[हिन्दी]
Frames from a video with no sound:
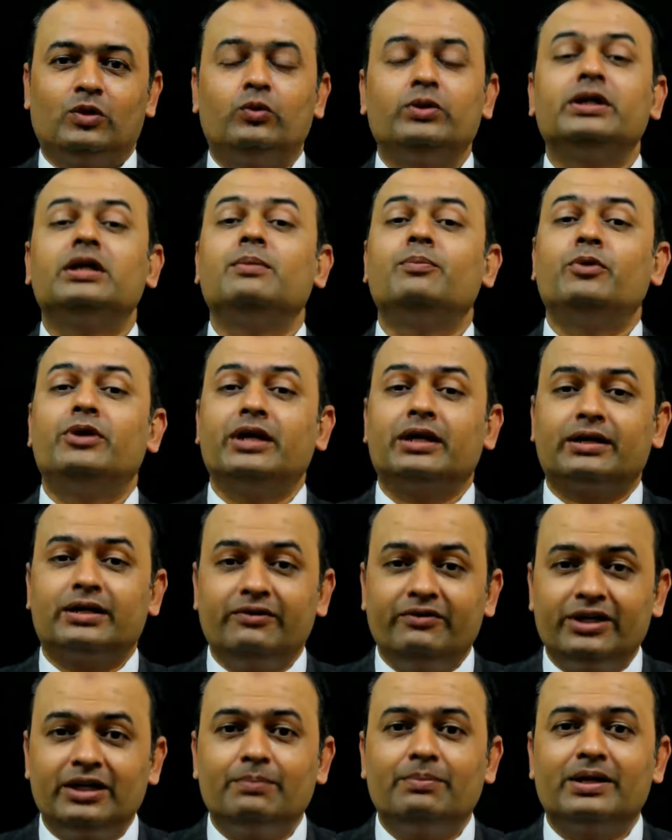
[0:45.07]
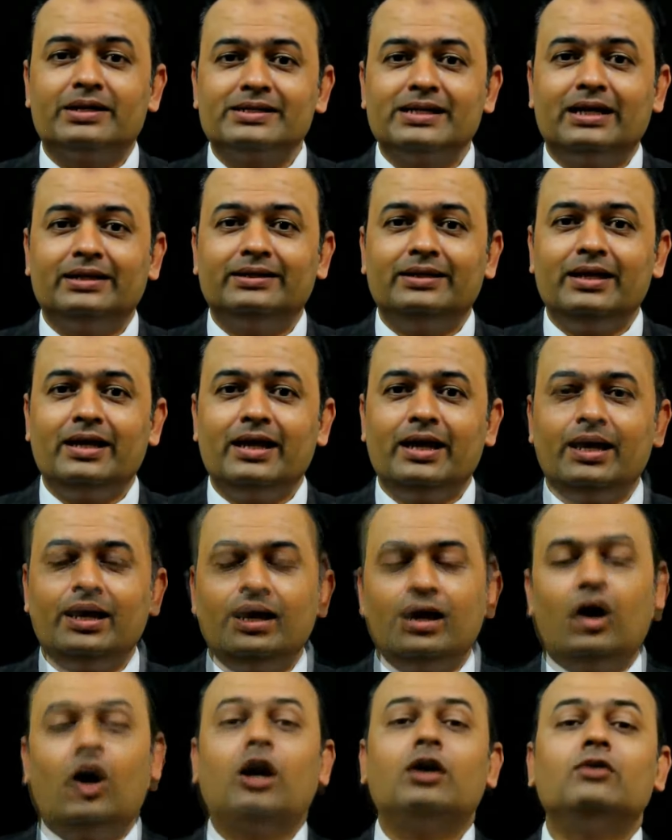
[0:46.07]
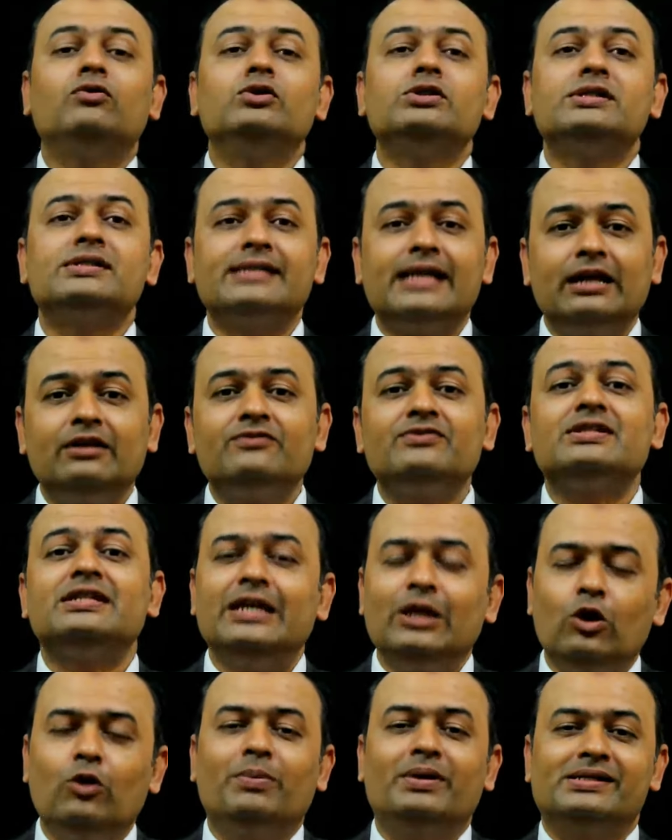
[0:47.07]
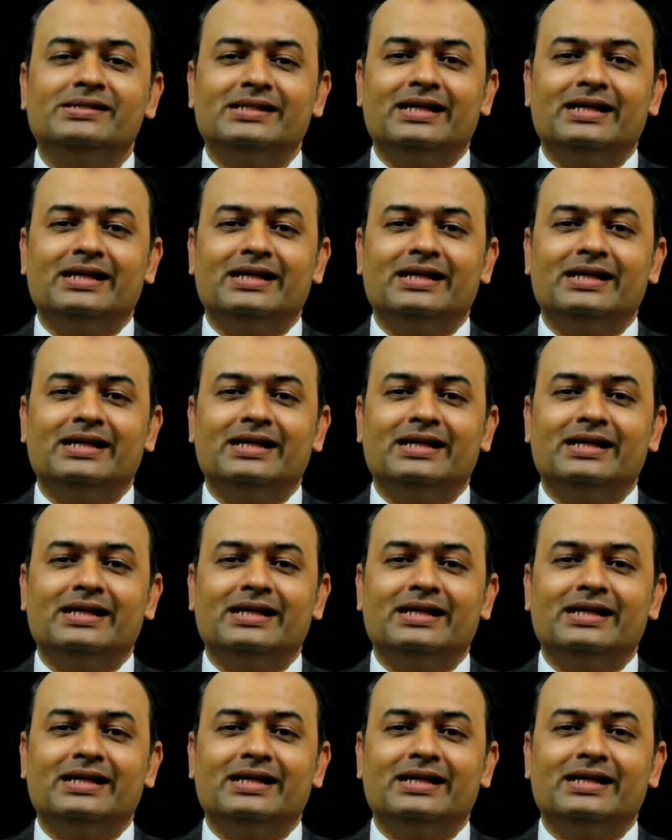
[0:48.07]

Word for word: उनकी प्रोडक्टिविटी बढ़ जाती है और वो सेल्फ सीईओ e बन